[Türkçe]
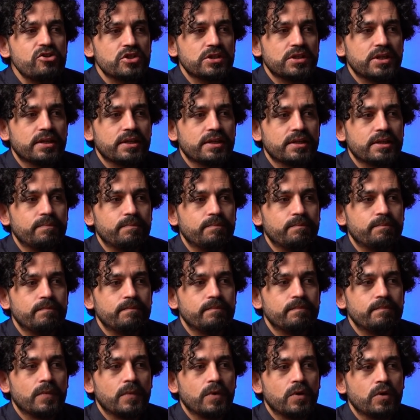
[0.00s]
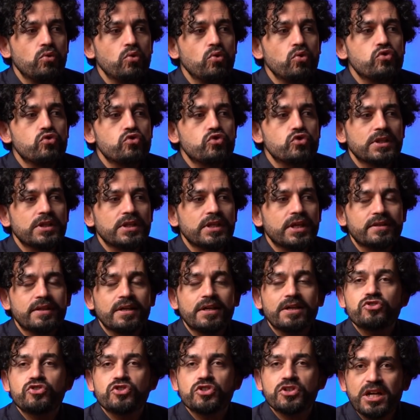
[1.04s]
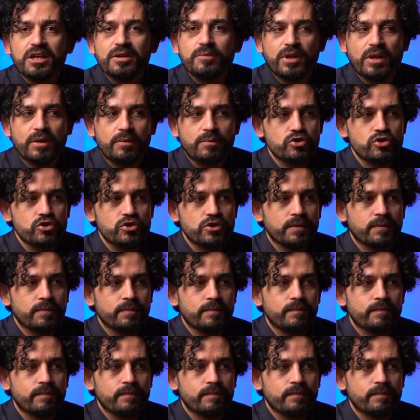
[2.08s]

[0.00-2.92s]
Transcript: yıl alırım. 3 yıl yatar çıkarım demişti.